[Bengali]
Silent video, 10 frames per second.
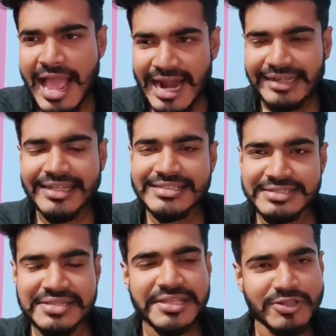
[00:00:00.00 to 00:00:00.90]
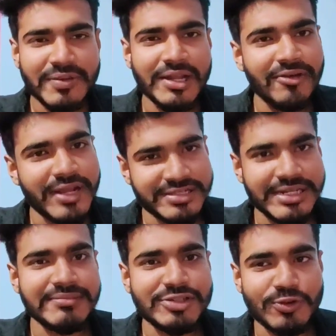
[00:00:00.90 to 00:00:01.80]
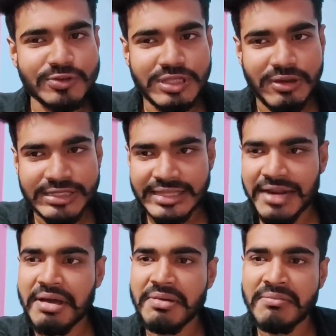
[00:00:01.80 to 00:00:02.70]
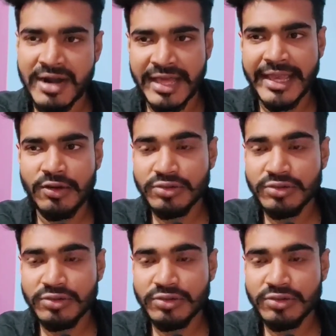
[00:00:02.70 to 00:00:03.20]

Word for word: একটা জিনিসকে তো ভালো করে এস্টাবলিশ করতে হয় তার বাবা মারা গেল